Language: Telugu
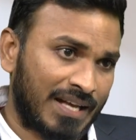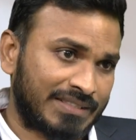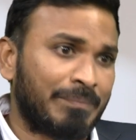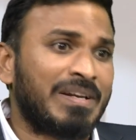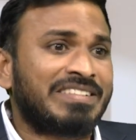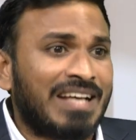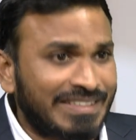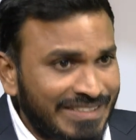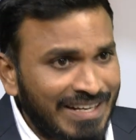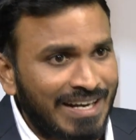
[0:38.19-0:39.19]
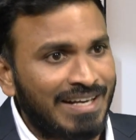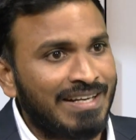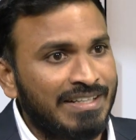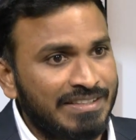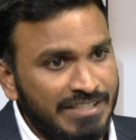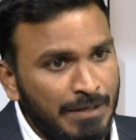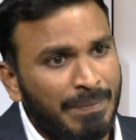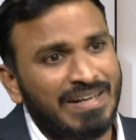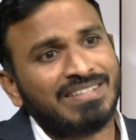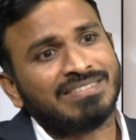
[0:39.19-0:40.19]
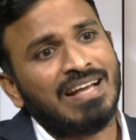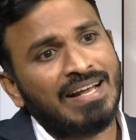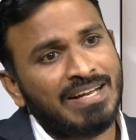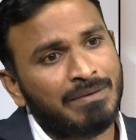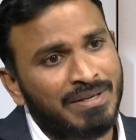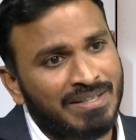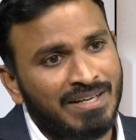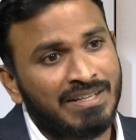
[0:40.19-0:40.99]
అసెంబ్లీ సాక్షిగా జయప్రకాష్ నారాయణ మీద